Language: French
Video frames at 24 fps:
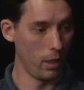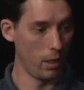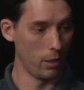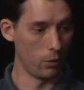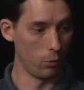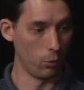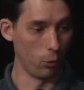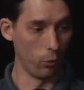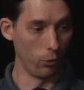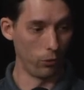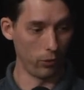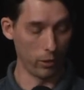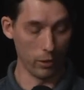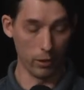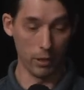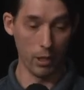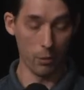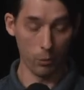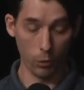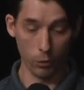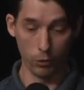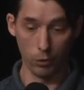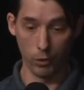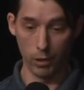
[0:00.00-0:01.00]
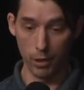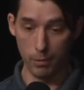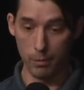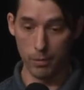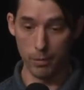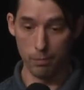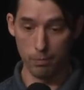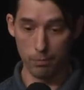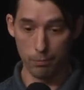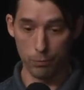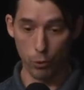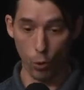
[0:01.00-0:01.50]
où on s'est dit à un moment donné, mais
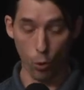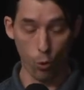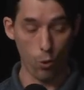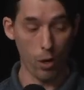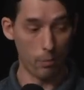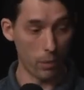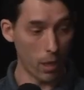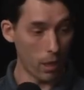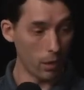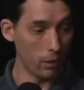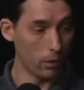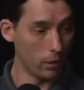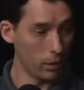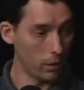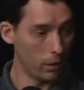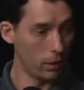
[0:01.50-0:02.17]
pourquoi pas,